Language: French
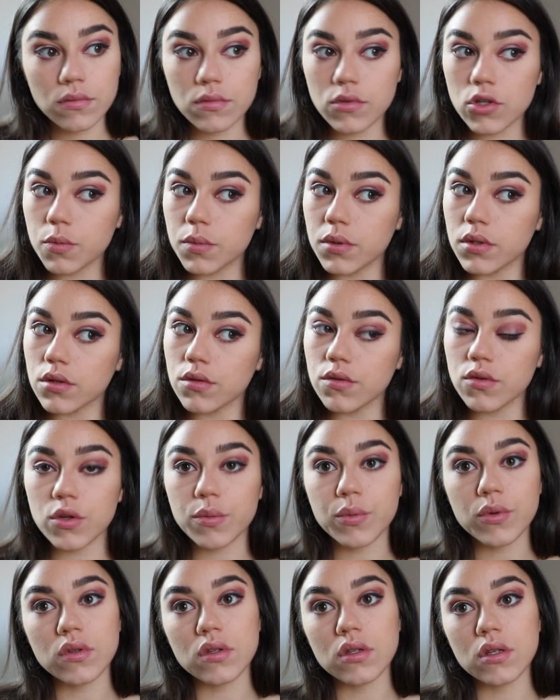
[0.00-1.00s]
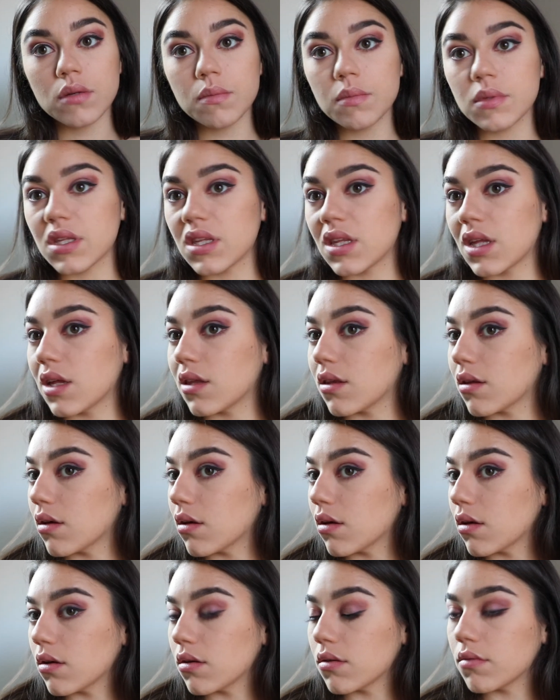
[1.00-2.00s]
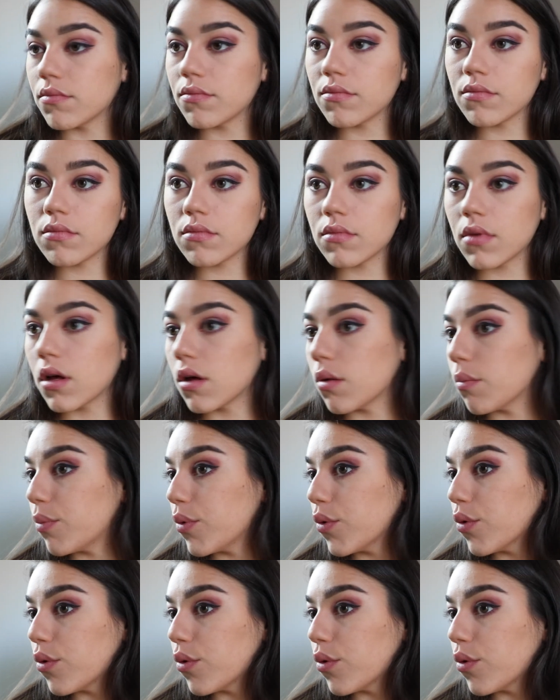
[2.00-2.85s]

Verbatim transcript: je sais pas ce que vous en pensez. Peut-être un peu